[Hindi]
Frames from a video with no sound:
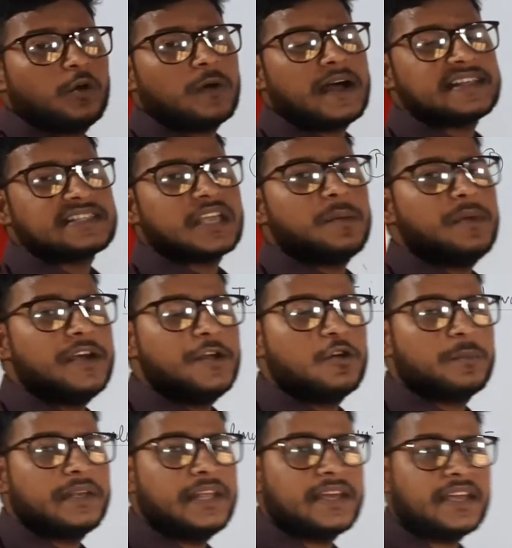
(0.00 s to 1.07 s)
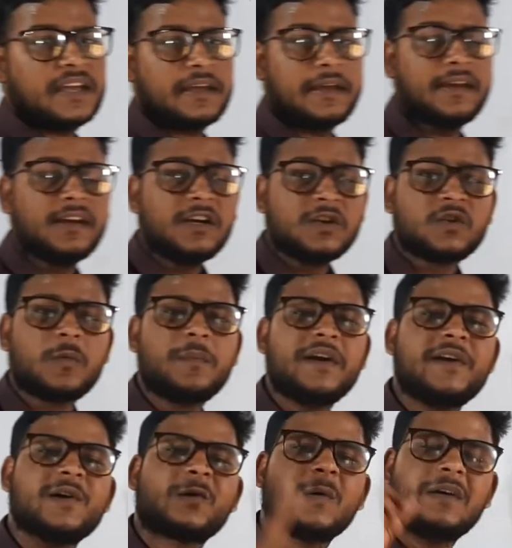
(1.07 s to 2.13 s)
लोग आज के वीडियो में देखेंगे तो
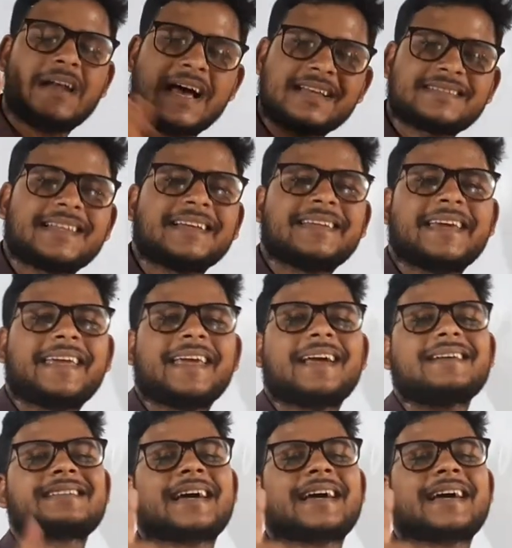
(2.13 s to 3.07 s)
वीडियो को लास्ट तक देखिएगा